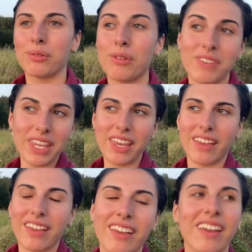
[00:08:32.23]
vignes
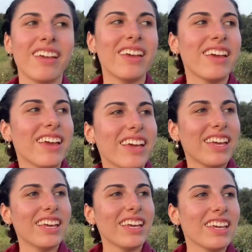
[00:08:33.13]

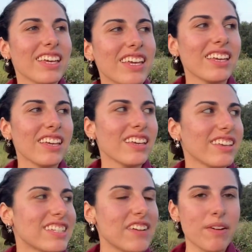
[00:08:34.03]
et
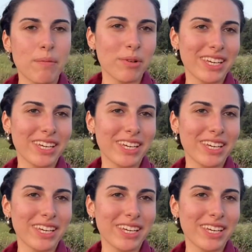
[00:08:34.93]
ça va me manquer.